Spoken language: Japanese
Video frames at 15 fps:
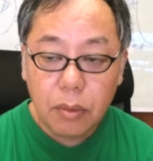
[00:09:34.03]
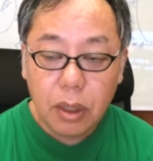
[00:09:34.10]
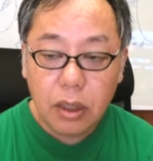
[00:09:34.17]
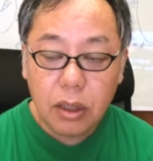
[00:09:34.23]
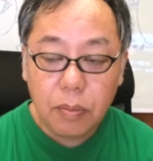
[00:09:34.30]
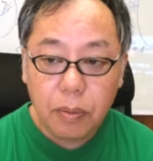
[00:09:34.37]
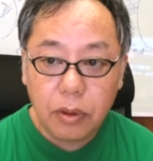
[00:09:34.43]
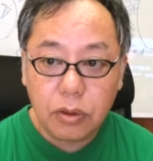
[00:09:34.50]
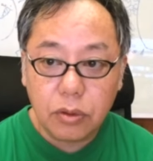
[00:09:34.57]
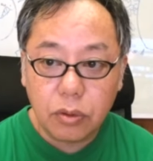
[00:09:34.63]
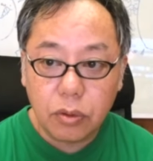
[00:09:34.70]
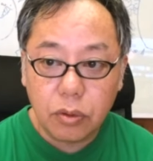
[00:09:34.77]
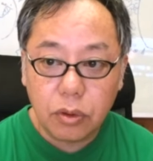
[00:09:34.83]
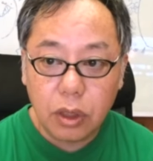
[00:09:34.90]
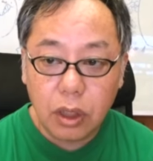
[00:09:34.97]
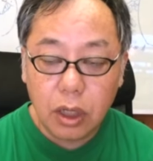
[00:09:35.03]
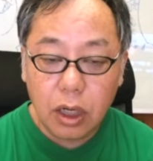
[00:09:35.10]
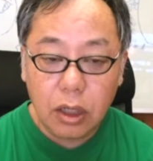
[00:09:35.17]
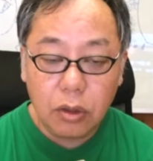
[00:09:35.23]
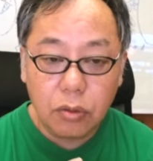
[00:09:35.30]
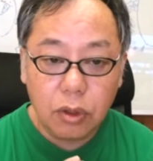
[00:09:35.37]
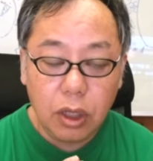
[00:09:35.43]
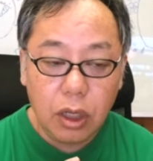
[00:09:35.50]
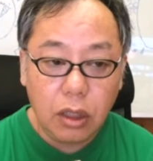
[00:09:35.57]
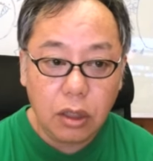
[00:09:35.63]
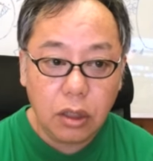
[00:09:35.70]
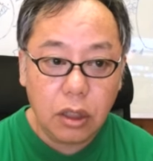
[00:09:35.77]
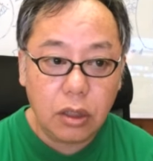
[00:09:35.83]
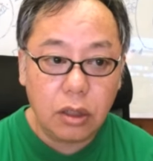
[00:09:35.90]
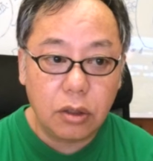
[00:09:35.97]
まあ、やっぱりそのね、怒りの原因
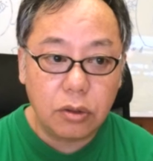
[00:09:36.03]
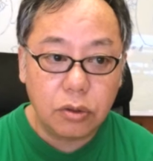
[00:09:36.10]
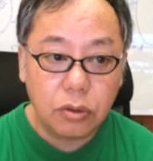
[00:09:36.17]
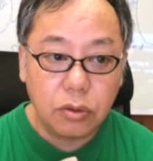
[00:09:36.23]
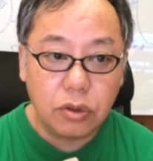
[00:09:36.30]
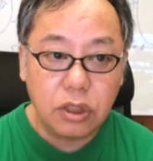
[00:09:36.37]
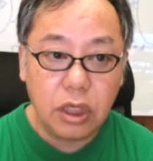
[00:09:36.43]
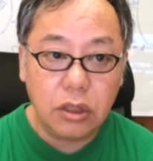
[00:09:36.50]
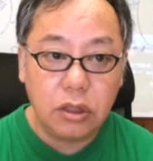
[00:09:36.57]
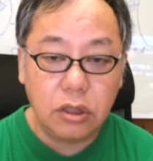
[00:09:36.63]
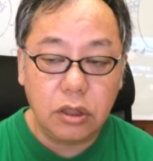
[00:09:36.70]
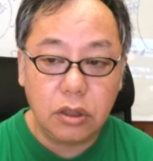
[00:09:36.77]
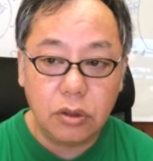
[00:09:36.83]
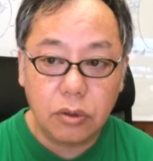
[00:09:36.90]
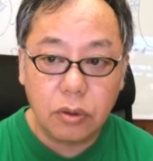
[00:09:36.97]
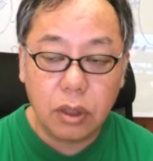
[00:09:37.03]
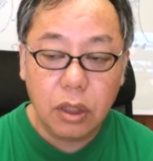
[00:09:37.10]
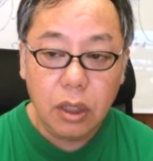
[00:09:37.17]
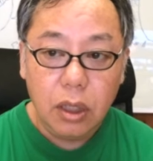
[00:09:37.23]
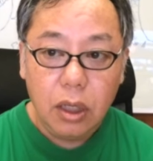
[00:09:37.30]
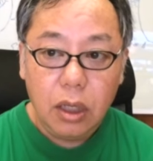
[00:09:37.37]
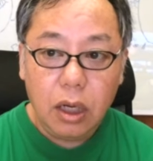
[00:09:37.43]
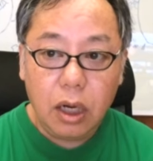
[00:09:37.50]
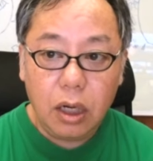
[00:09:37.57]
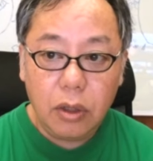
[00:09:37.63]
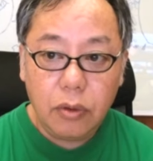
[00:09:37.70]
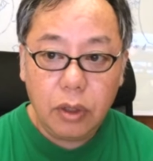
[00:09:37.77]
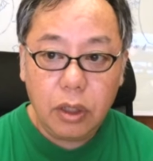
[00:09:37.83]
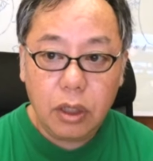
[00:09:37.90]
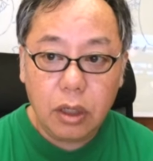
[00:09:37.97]
になってるそのジャッジですよね。あ
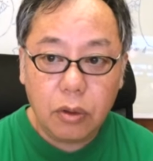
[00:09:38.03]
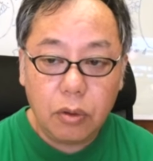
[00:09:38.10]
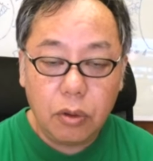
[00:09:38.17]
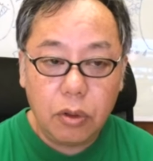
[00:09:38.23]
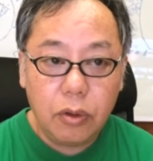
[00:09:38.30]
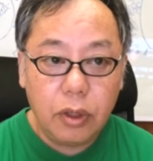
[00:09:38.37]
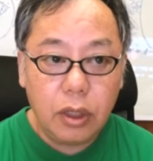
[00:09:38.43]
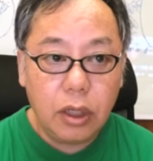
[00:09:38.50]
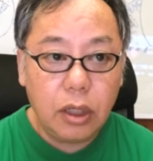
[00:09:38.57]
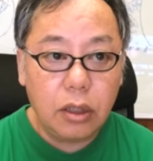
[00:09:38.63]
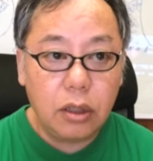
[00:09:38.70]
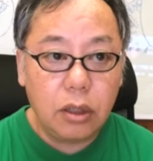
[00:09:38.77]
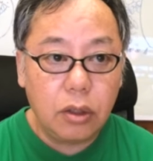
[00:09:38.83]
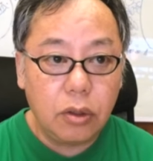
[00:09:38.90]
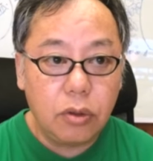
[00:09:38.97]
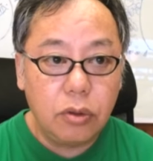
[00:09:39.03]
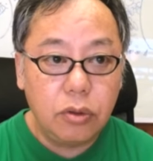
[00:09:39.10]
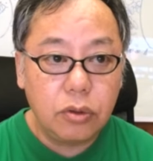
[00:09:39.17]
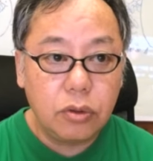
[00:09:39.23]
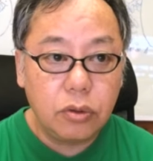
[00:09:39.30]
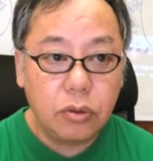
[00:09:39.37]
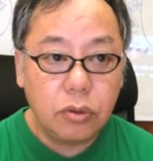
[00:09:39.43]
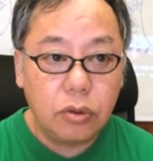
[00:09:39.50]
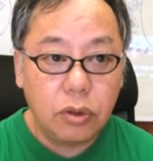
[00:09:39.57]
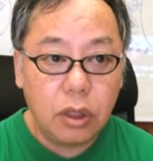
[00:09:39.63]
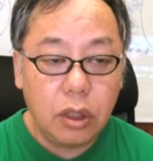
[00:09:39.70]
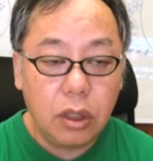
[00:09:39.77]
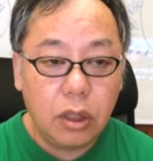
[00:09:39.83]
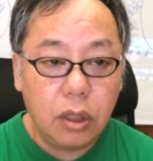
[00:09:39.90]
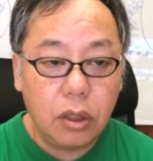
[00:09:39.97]
れはいかん、これはいかんっていう、その
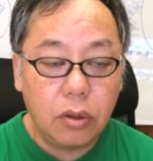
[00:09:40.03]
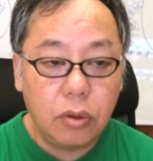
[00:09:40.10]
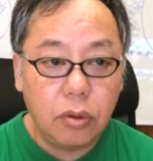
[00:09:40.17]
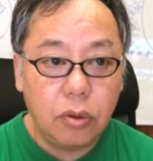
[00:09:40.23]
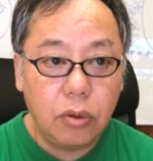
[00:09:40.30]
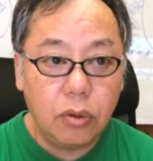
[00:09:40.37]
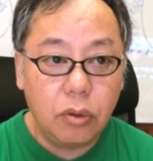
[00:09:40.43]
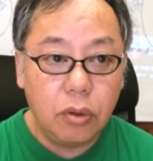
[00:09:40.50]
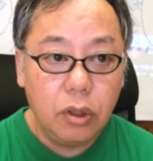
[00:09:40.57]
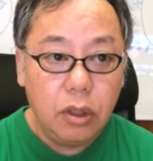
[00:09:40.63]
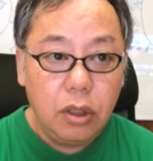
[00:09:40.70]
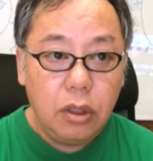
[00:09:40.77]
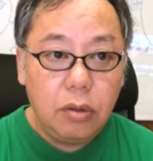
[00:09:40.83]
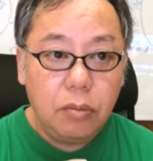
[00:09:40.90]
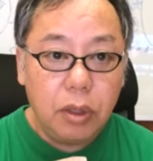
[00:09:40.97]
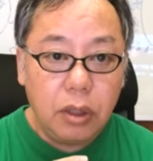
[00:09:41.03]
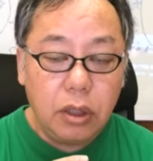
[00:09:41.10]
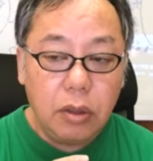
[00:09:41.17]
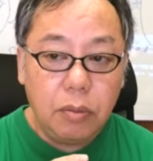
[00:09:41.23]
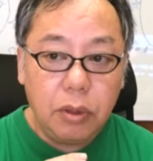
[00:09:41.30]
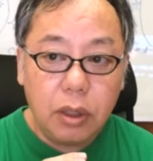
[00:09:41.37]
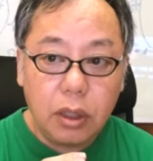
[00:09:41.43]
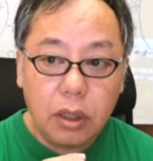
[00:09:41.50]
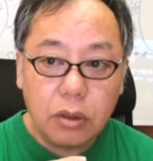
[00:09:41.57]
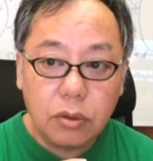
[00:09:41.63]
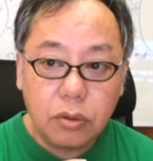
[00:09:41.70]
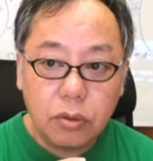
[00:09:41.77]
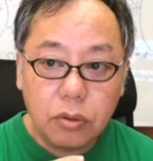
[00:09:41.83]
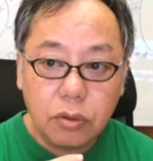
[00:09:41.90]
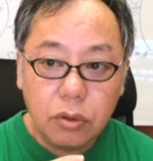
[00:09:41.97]
ね、まあ、言ってみたら、
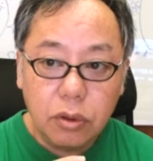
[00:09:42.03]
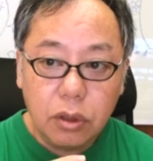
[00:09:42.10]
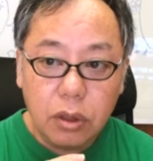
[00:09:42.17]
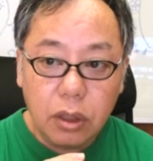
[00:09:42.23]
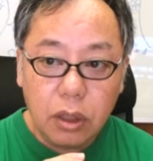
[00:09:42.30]
その、